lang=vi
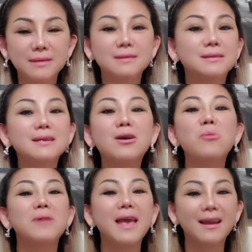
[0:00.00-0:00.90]
chứ chị
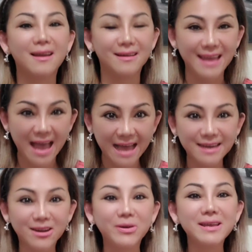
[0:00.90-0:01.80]
không nghe lời
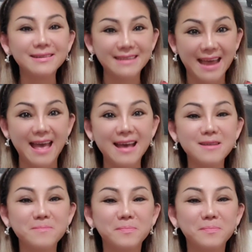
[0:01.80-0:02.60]
ai nói hết cả.